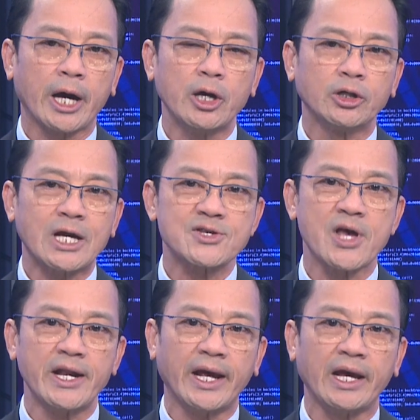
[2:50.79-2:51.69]
cái người tài
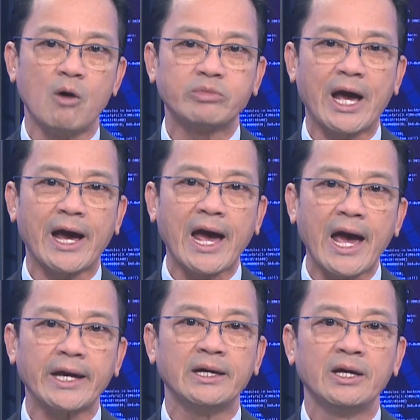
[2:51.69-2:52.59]
xế này ông ta
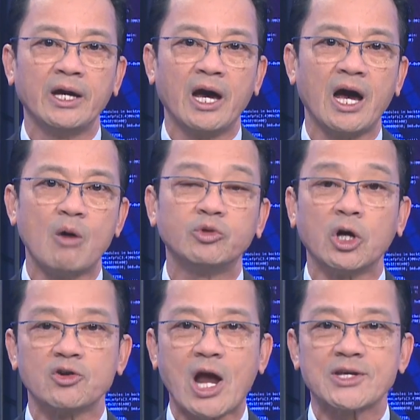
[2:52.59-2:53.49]
khai ông
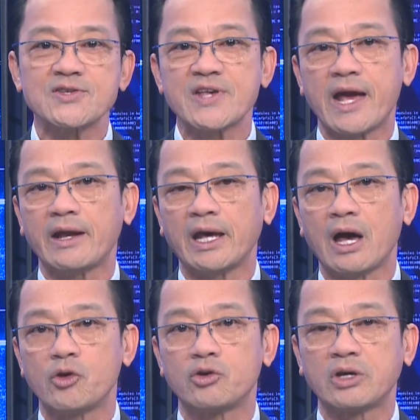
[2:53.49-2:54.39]
tưởng rằng chiếc xe
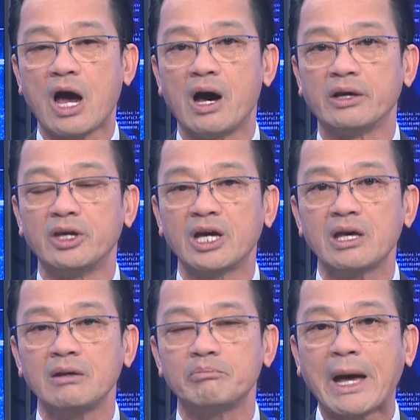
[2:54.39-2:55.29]
này chở những
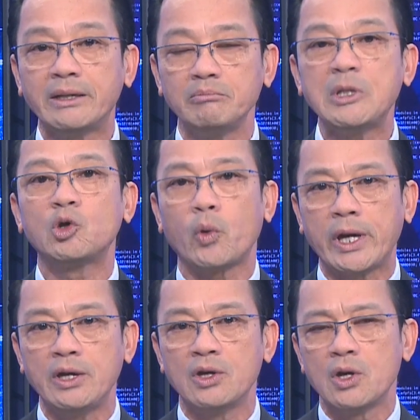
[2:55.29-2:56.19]
cái bánh bích
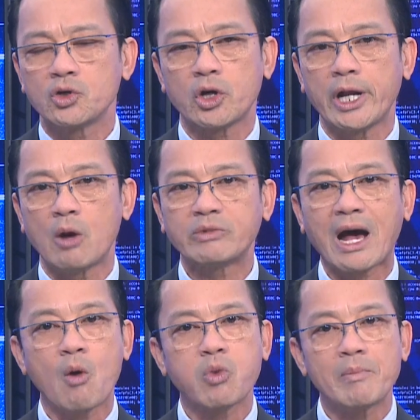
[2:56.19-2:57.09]
quy cho nên ông
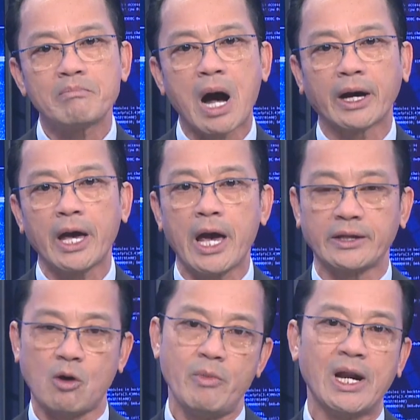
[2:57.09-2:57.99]
ta không có bật cái
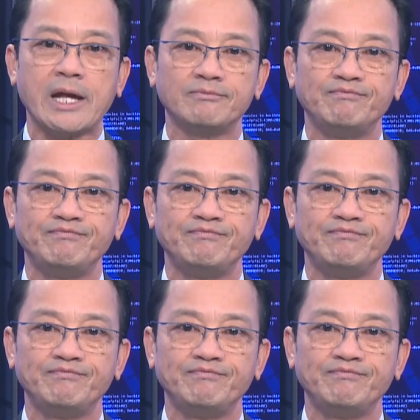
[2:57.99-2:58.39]
hệ thống máy lạnh.